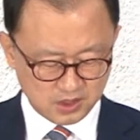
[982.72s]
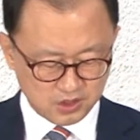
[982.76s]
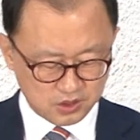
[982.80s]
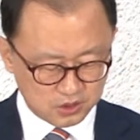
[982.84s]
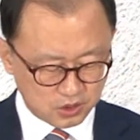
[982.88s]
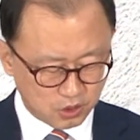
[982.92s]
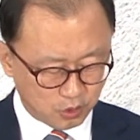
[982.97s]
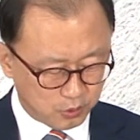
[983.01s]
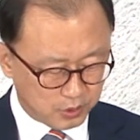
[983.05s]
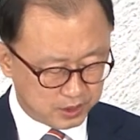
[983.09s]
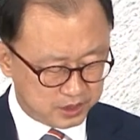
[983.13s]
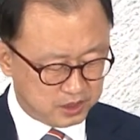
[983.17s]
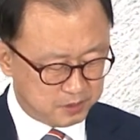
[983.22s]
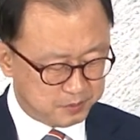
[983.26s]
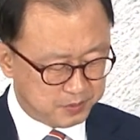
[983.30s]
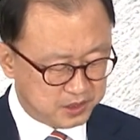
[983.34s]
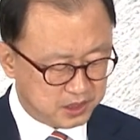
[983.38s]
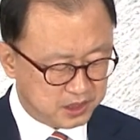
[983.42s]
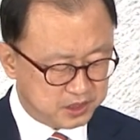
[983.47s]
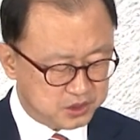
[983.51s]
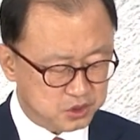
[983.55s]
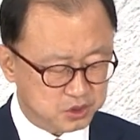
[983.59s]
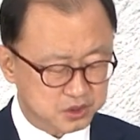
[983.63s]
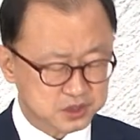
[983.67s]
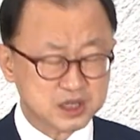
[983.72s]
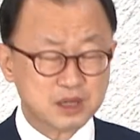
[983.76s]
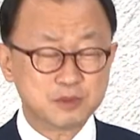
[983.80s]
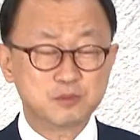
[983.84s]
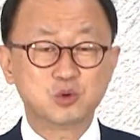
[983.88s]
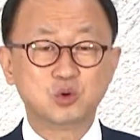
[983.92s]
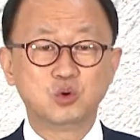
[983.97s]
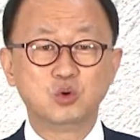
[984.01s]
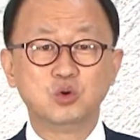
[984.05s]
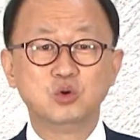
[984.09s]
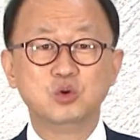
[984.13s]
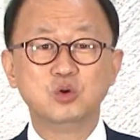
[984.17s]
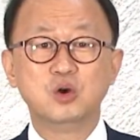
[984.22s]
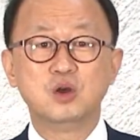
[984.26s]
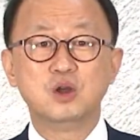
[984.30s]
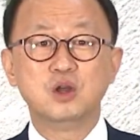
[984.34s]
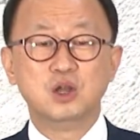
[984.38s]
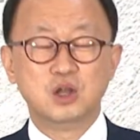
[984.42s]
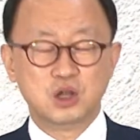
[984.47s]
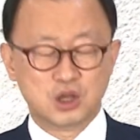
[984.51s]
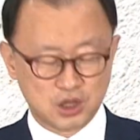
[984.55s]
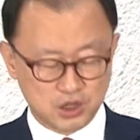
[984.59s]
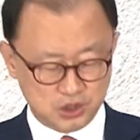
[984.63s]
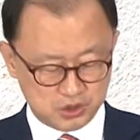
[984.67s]
여호와를 피난처로 삼고
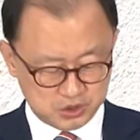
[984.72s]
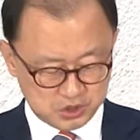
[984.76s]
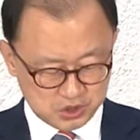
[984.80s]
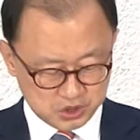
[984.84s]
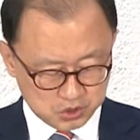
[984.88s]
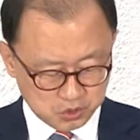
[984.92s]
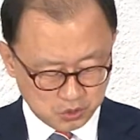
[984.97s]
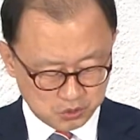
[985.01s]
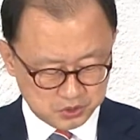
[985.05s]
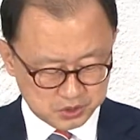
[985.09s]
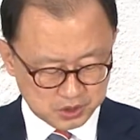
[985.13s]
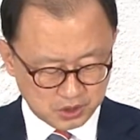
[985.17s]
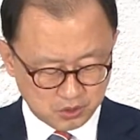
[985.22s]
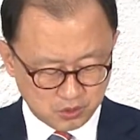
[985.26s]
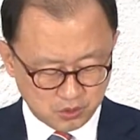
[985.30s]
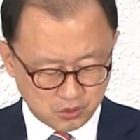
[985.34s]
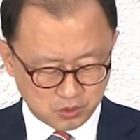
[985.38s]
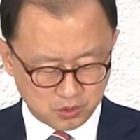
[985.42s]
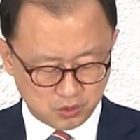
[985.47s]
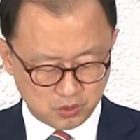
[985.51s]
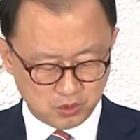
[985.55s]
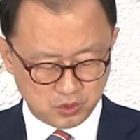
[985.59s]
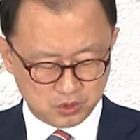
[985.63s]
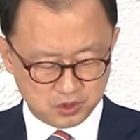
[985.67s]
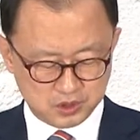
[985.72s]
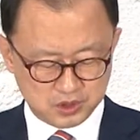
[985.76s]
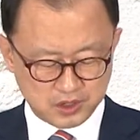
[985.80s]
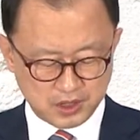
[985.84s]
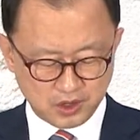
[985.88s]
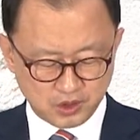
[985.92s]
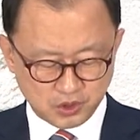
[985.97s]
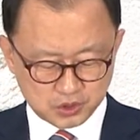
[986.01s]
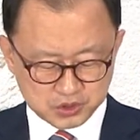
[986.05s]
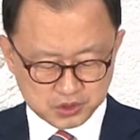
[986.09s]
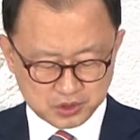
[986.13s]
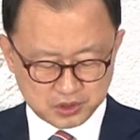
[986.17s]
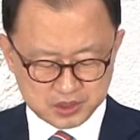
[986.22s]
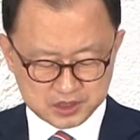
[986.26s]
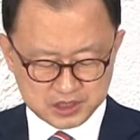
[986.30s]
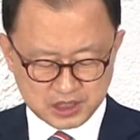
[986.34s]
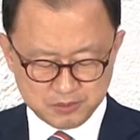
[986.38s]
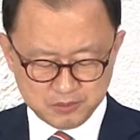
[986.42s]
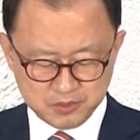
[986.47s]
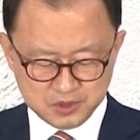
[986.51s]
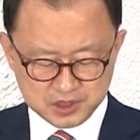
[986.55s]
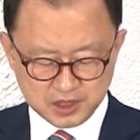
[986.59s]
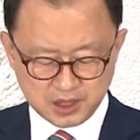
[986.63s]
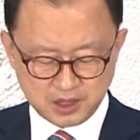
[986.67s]
지존자로 그의 거처를
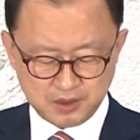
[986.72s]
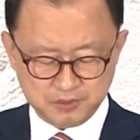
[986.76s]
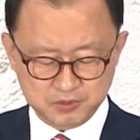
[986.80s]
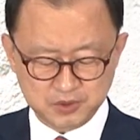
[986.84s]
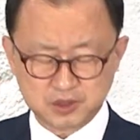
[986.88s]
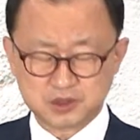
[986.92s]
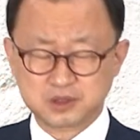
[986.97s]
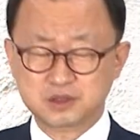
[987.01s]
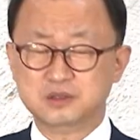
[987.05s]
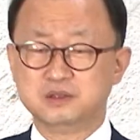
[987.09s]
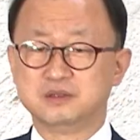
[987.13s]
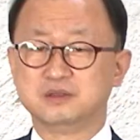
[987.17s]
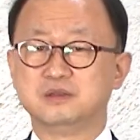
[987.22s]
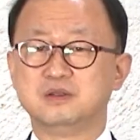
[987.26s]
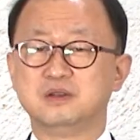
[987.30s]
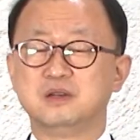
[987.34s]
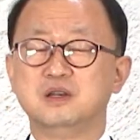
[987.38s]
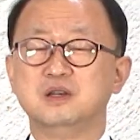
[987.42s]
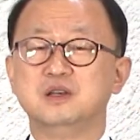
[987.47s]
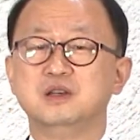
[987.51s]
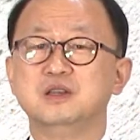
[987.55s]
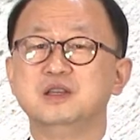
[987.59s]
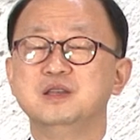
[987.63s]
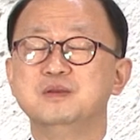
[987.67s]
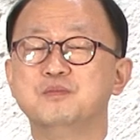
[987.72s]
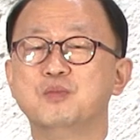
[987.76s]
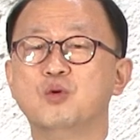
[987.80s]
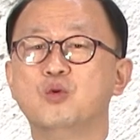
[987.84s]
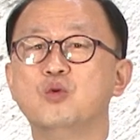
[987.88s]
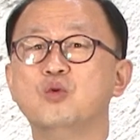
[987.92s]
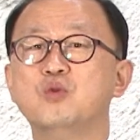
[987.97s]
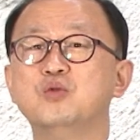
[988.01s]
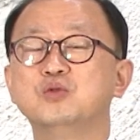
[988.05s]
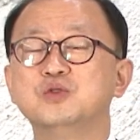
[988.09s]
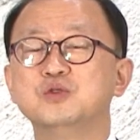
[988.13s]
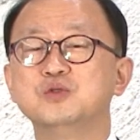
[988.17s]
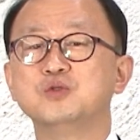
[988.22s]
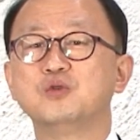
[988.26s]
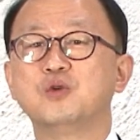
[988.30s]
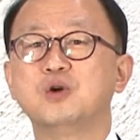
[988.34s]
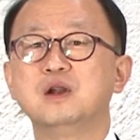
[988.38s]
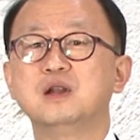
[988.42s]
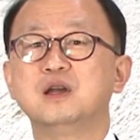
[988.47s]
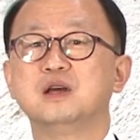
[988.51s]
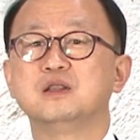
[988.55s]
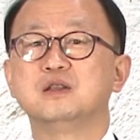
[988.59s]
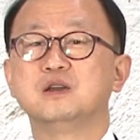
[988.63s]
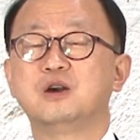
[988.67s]
삼은 사람들은 이 모든
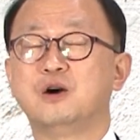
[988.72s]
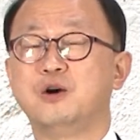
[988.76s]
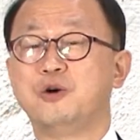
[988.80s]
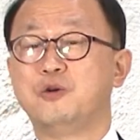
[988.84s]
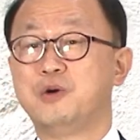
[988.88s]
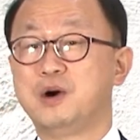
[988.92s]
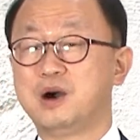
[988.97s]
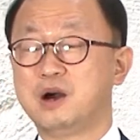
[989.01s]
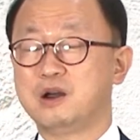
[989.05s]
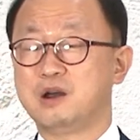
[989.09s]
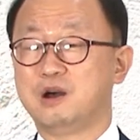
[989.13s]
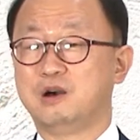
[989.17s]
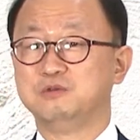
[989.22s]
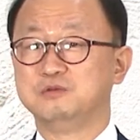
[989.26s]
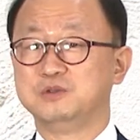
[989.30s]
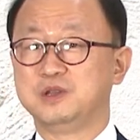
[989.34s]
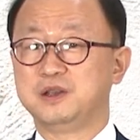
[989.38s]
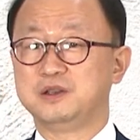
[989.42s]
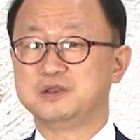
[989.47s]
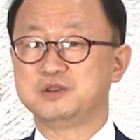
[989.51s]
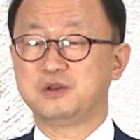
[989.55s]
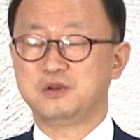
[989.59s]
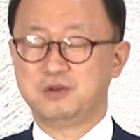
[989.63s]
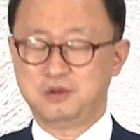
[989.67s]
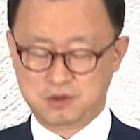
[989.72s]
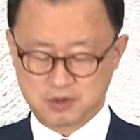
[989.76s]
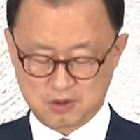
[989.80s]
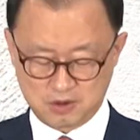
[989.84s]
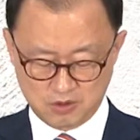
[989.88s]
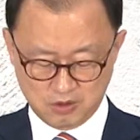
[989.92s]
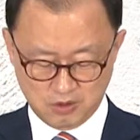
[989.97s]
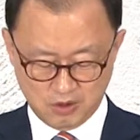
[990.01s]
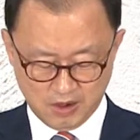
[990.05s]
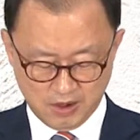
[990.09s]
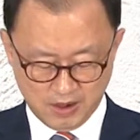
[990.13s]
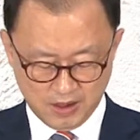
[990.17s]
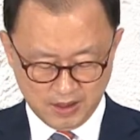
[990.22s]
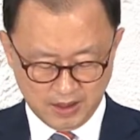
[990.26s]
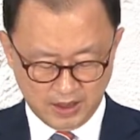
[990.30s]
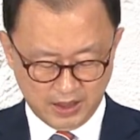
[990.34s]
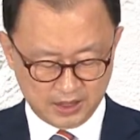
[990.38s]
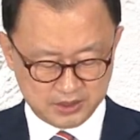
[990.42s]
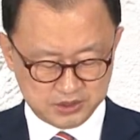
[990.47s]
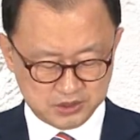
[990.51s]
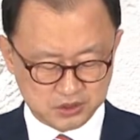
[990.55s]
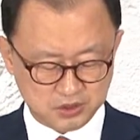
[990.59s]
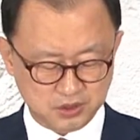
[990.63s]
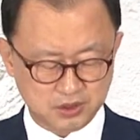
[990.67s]
환란과 화 가운데에서
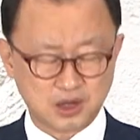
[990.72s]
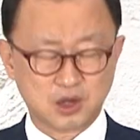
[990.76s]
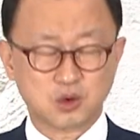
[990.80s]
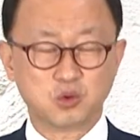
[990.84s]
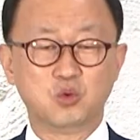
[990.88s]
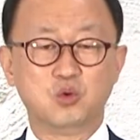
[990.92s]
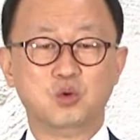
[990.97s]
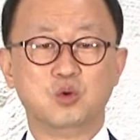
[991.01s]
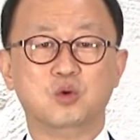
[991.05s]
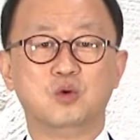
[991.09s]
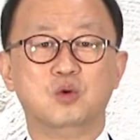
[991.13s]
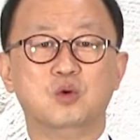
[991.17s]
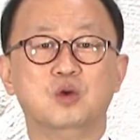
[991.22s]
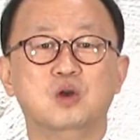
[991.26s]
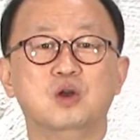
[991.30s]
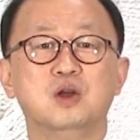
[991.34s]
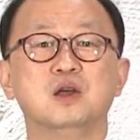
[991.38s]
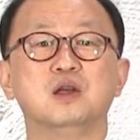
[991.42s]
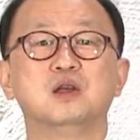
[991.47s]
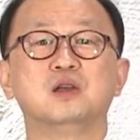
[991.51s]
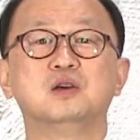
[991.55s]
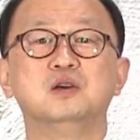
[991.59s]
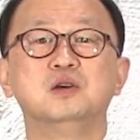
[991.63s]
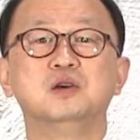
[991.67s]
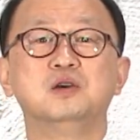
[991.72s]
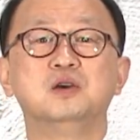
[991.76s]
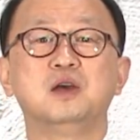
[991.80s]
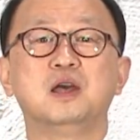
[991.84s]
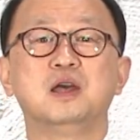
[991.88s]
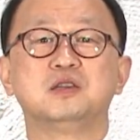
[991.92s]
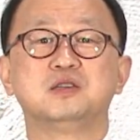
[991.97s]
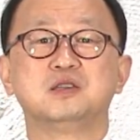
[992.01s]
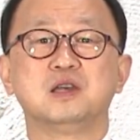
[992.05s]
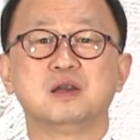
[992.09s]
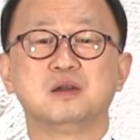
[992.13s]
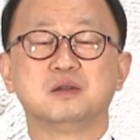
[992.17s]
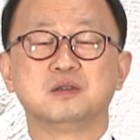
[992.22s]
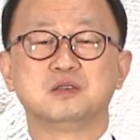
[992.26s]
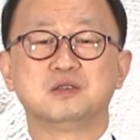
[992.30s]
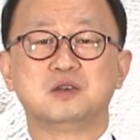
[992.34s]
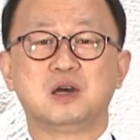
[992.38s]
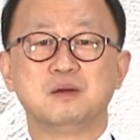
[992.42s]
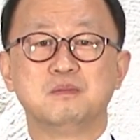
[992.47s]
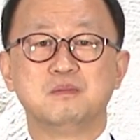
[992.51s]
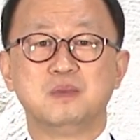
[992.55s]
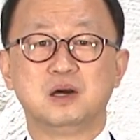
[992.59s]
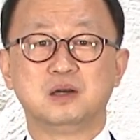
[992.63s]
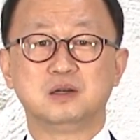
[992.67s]
안전하고 그의
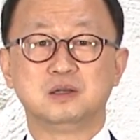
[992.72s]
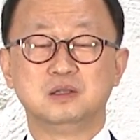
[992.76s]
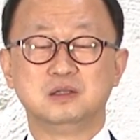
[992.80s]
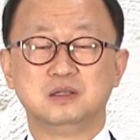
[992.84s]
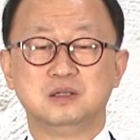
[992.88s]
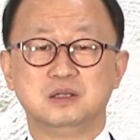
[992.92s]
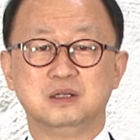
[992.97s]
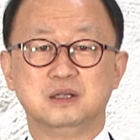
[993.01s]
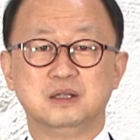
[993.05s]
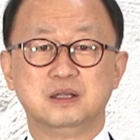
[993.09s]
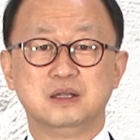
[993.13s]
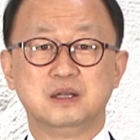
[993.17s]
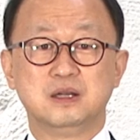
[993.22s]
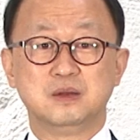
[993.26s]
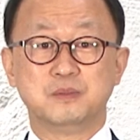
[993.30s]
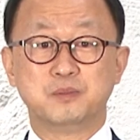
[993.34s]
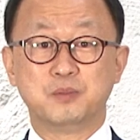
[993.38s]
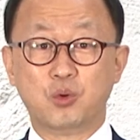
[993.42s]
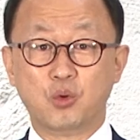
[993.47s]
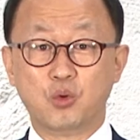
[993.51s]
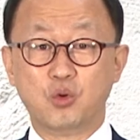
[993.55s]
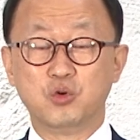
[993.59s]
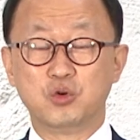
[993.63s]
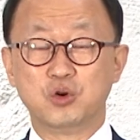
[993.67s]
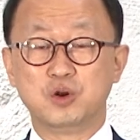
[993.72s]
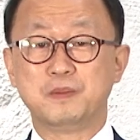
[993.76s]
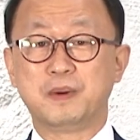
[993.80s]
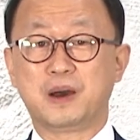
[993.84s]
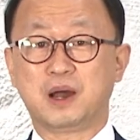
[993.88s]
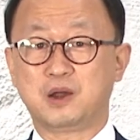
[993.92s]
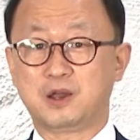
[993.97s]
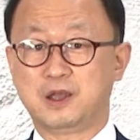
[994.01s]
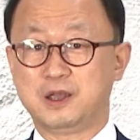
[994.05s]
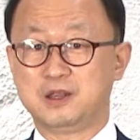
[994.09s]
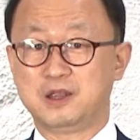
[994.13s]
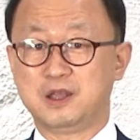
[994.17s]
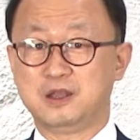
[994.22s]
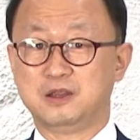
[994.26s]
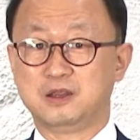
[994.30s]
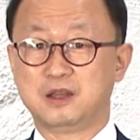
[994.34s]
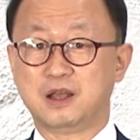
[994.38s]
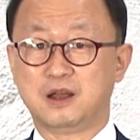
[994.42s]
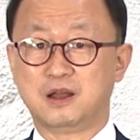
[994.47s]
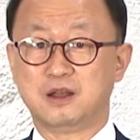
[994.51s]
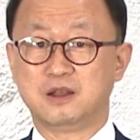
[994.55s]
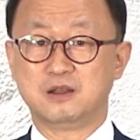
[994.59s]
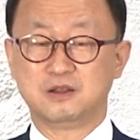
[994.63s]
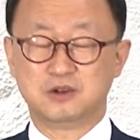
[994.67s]
장막을 보호를 받게
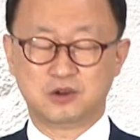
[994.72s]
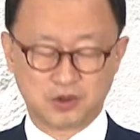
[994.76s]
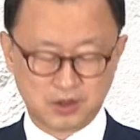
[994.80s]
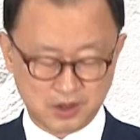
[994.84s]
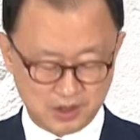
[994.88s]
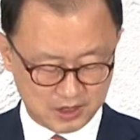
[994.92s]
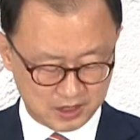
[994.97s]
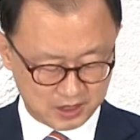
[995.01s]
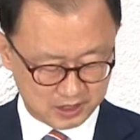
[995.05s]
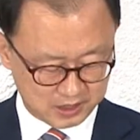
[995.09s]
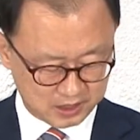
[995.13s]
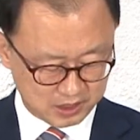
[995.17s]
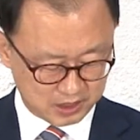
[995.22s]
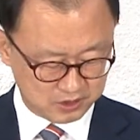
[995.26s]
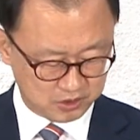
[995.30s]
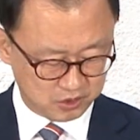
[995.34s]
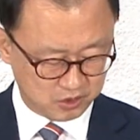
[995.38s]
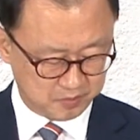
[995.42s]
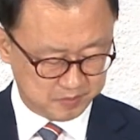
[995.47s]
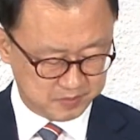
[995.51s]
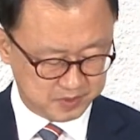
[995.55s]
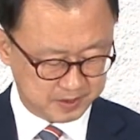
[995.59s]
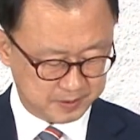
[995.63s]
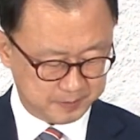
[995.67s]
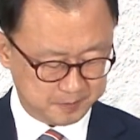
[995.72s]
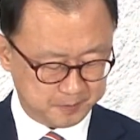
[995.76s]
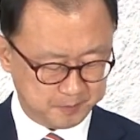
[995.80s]
된다. 이렇게 이야기를 하는 겁니다.